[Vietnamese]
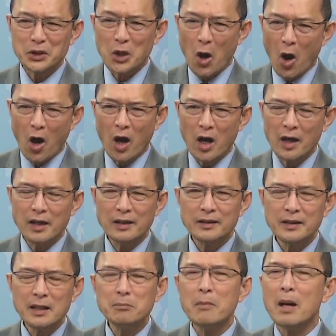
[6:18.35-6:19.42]
nhỏ
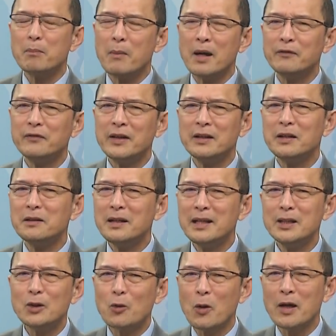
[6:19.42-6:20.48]
nhưng mà bởi vì nó
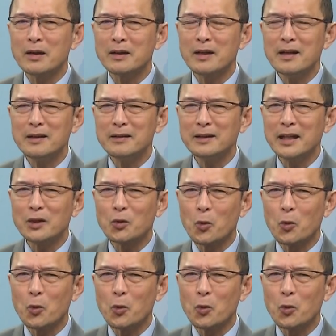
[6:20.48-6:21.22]
liên quan đến cái